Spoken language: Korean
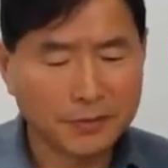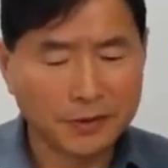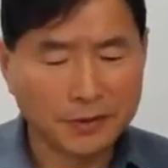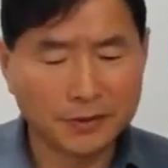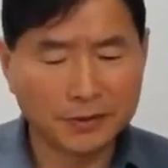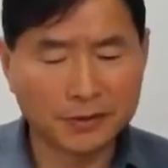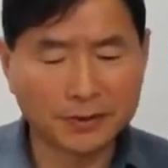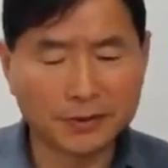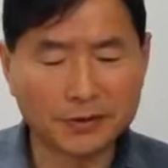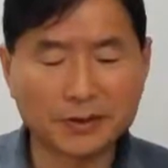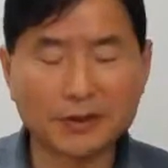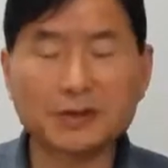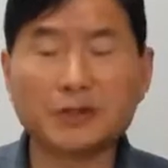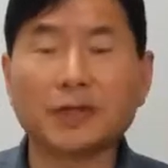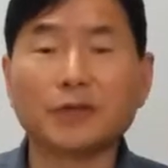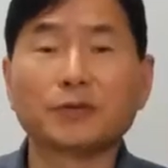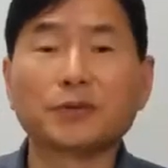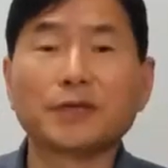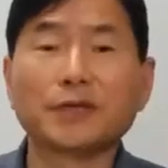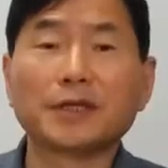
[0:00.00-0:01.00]
어, 이
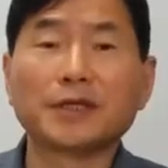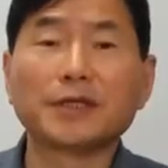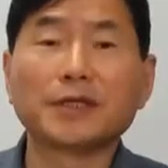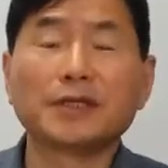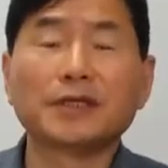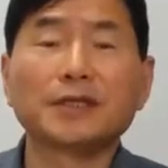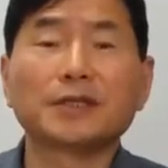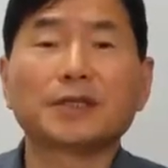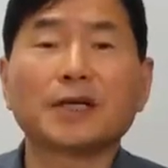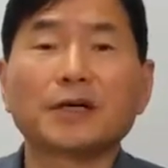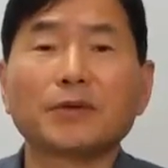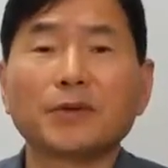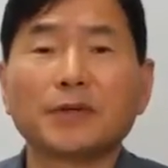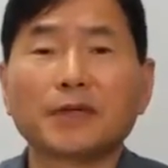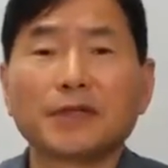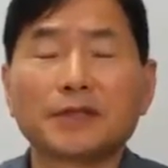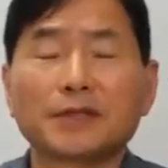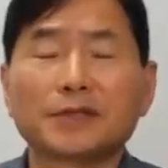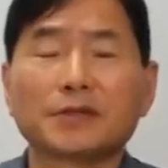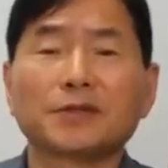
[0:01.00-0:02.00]
사회 이
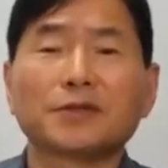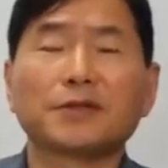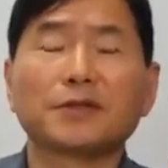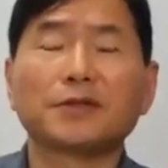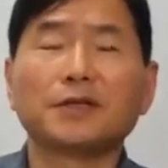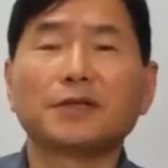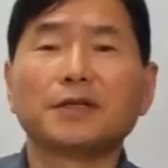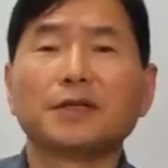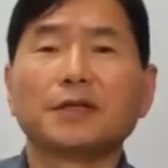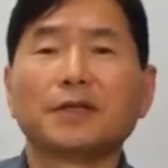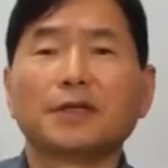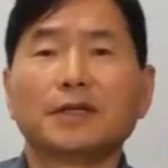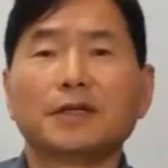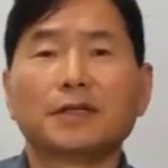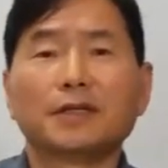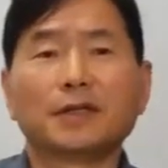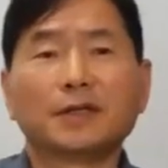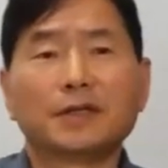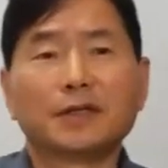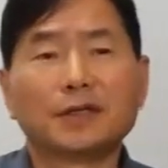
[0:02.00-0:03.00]
사회에서
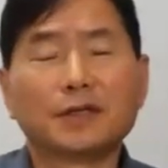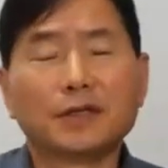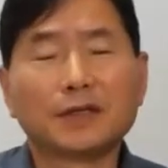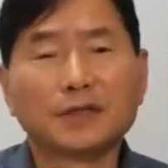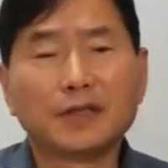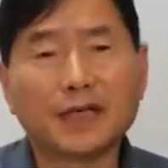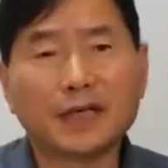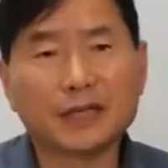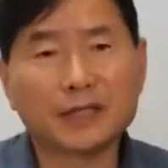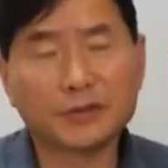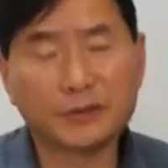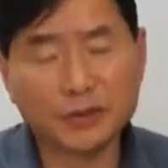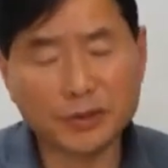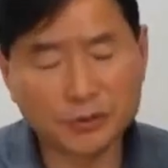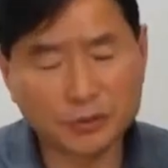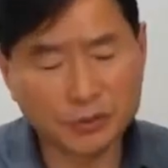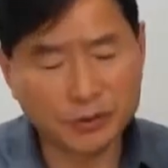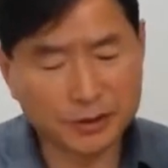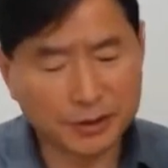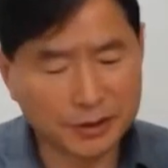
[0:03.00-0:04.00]
어,
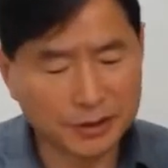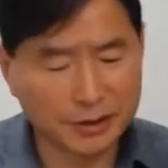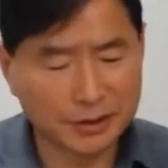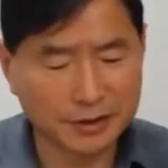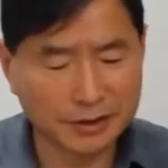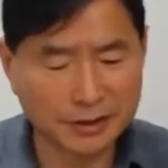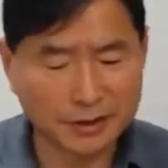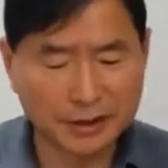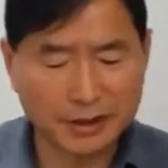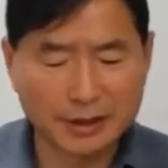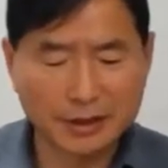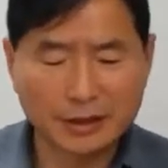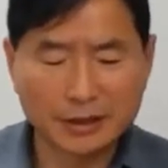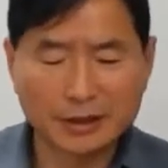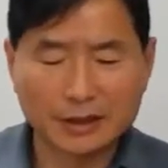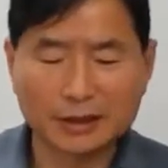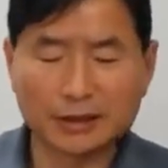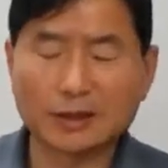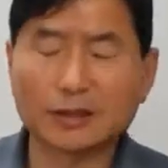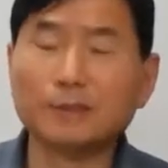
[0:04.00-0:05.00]
야기되고 있는
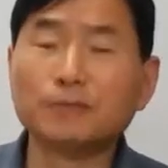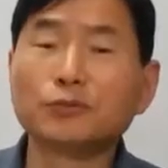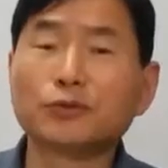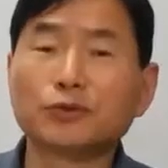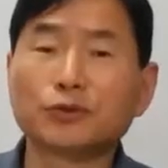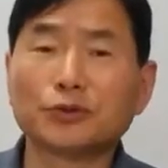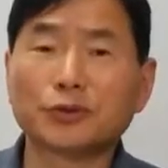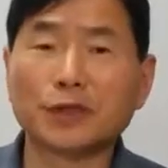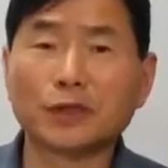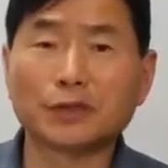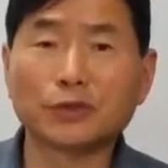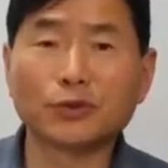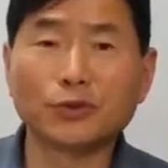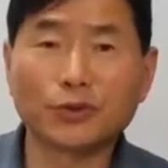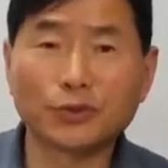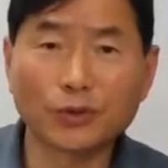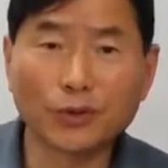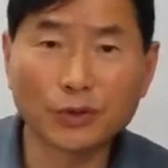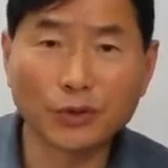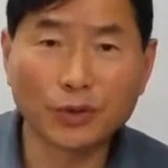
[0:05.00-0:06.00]
그 금수저라는
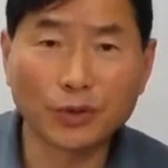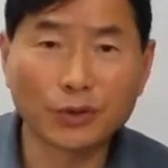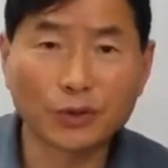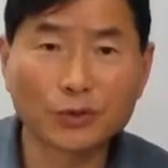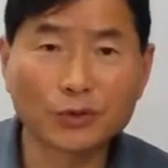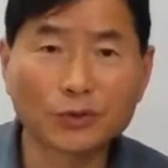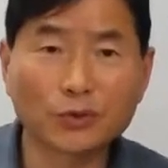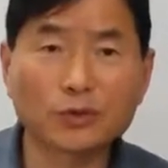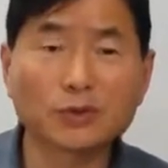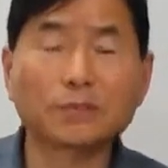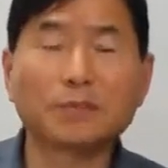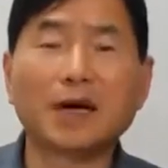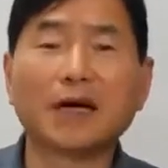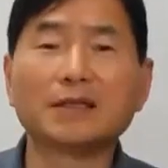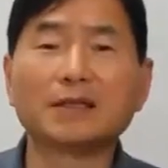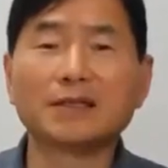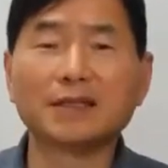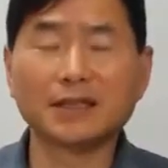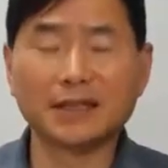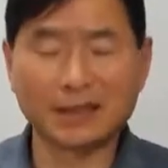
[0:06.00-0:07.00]
용어 또 그
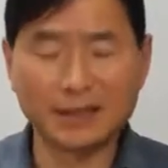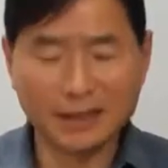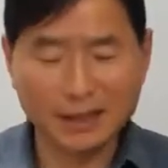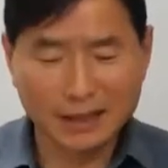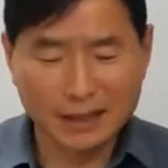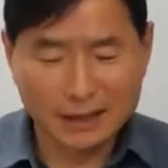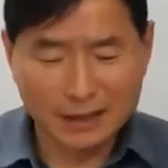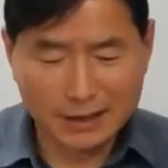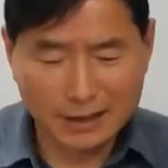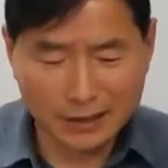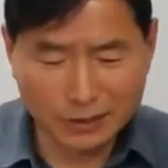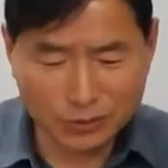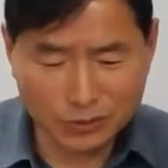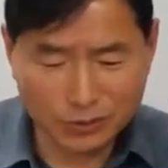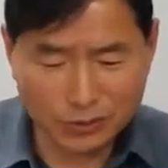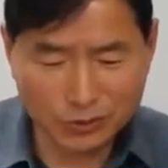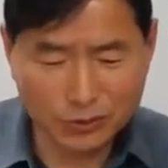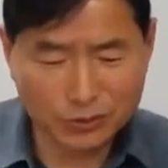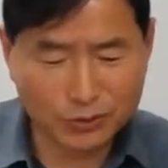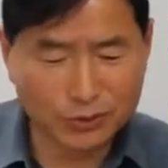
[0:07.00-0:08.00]
반대
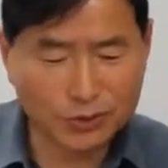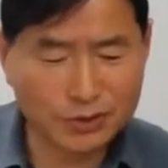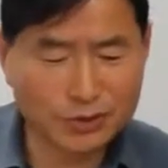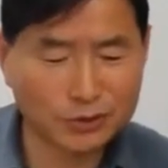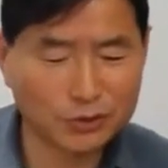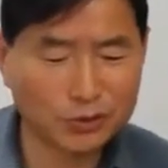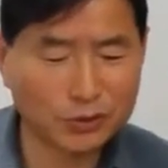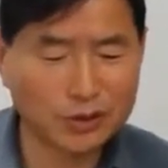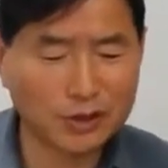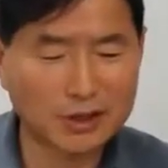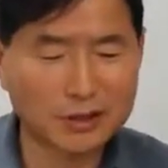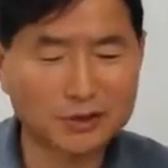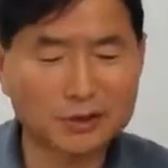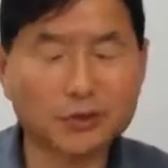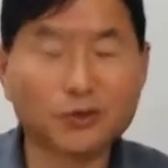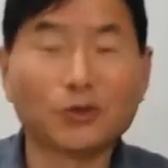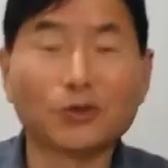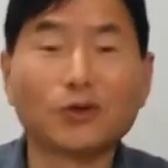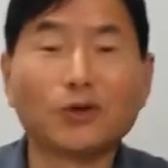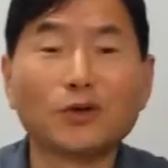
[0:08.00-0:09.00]
흑수저, 흑수저라는
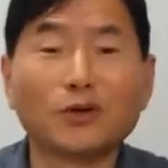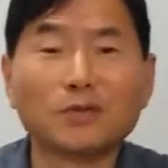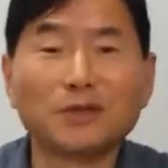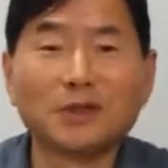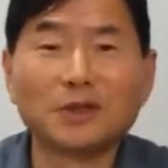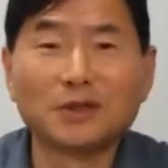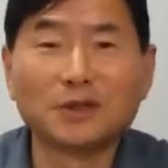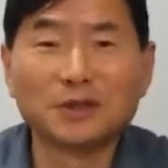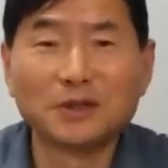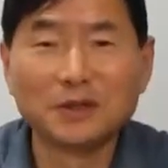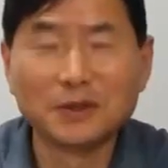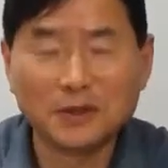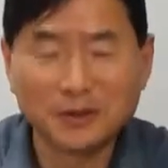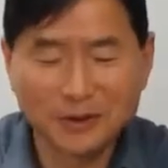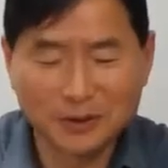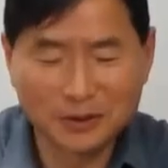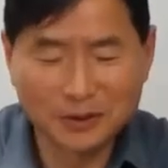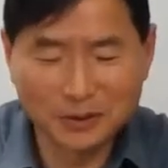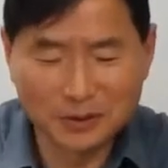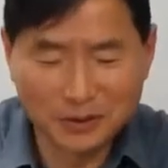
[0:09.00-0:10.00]
용어 뭐 이런
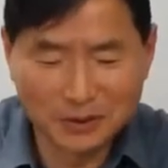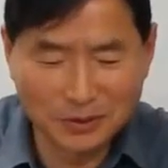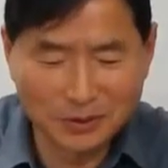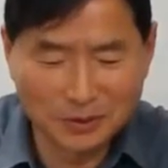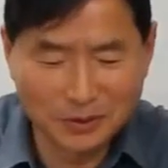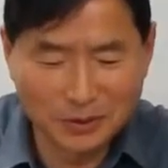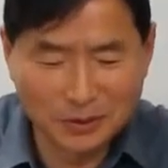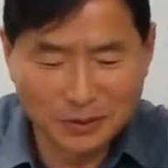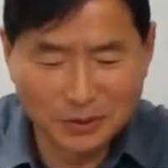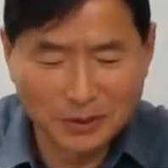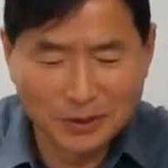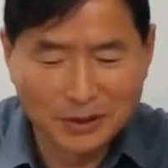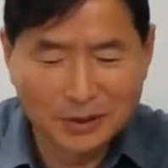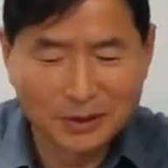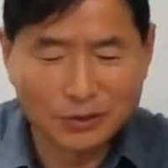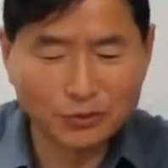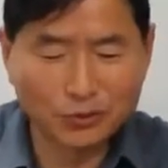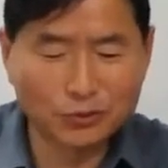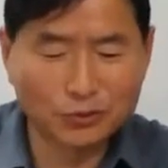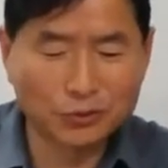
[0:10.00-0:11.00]
그 용어를
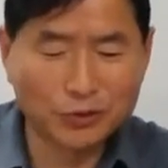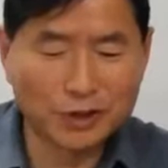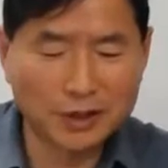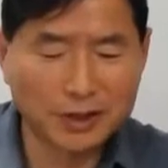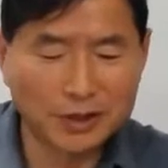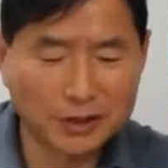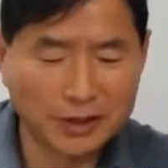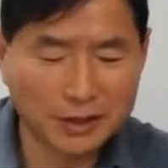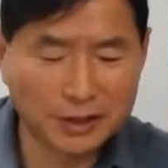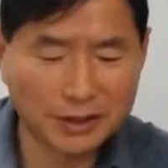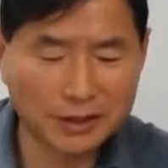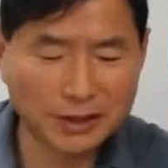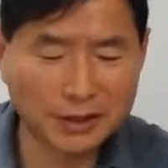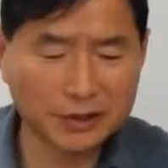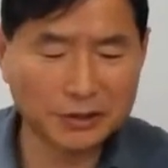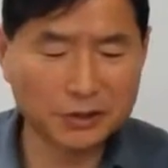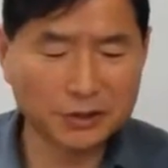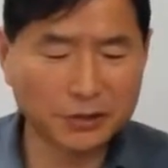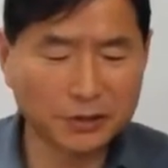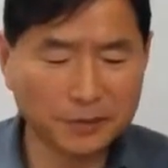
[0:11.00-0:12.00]
중요하게 생각을
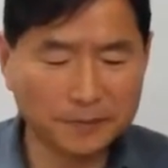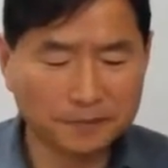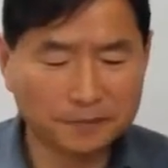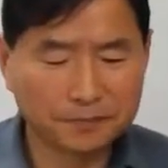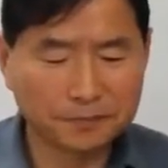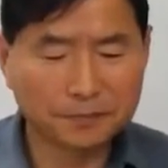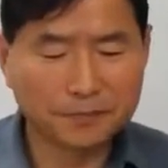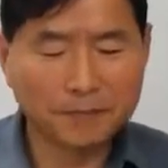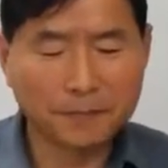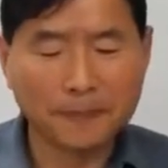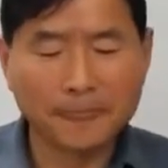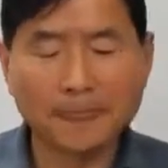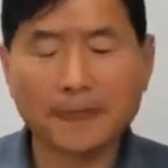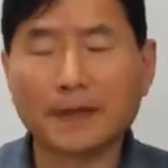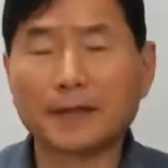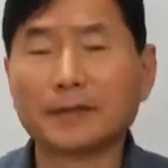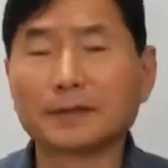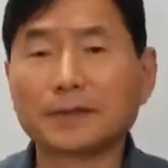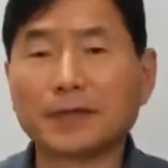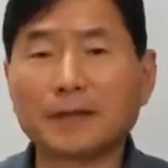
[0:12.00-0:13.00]
했죠.
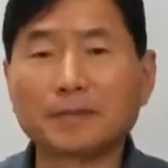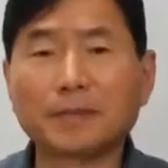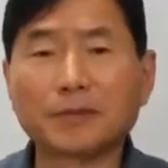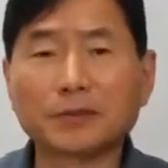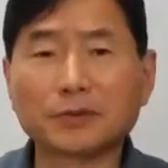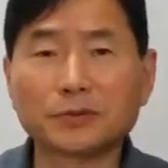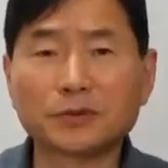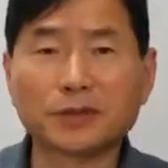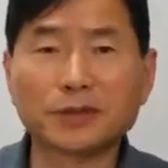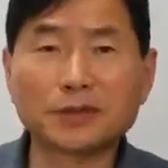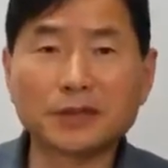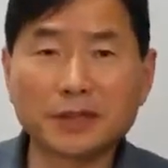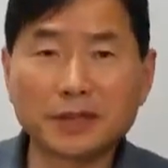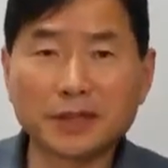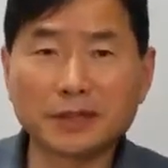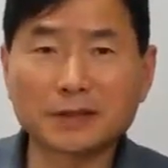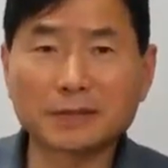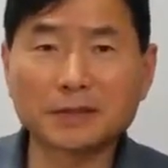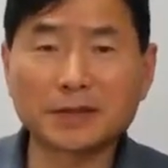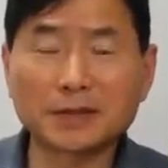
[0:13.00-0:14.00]
그래서 앞에서도 그런
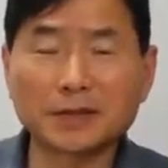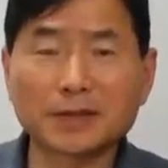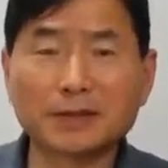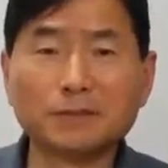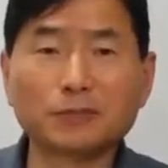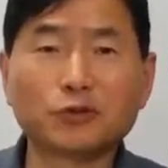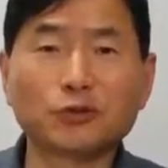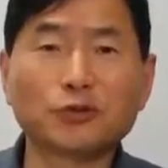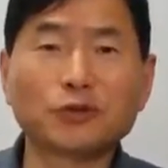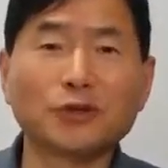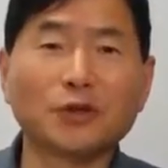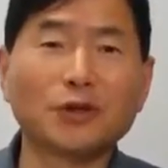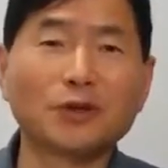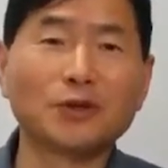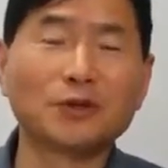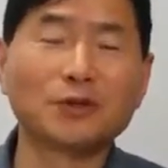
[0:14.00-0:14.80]
얘기했으니 금수저